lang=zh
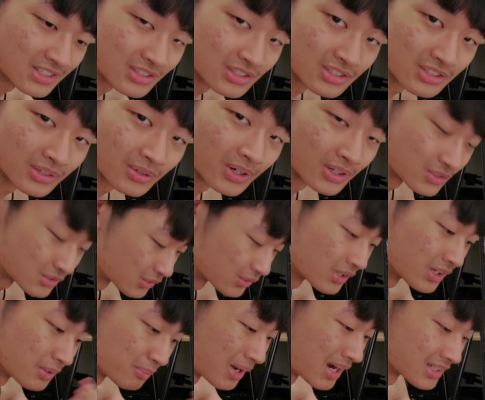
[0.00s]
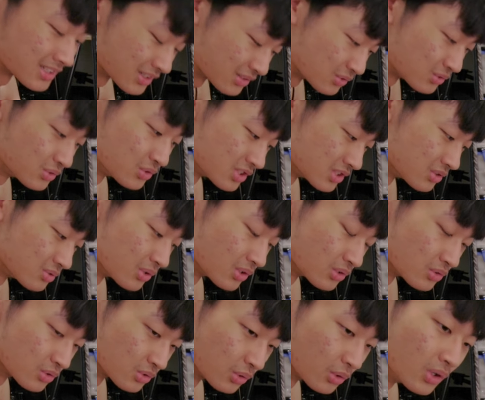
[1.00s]
纸的话，就可以马上去支
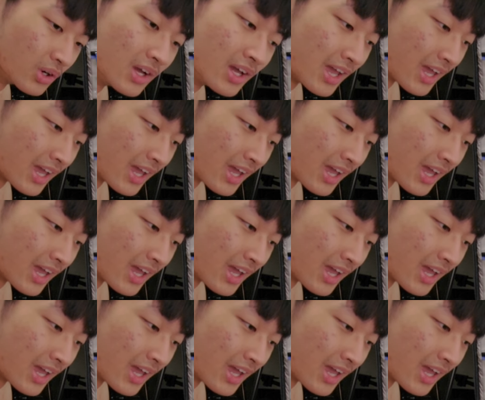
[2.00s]
援，说，